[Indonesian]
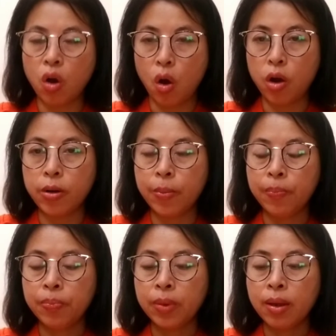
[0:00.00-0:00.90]
Kong
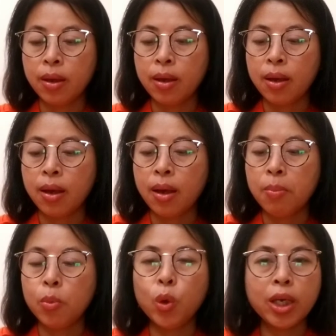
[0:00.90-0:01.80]

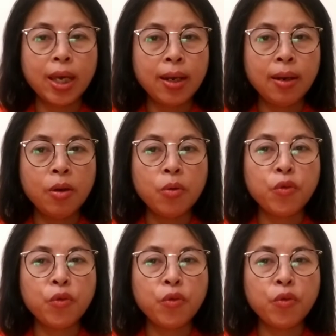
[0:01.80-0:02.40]
mungkin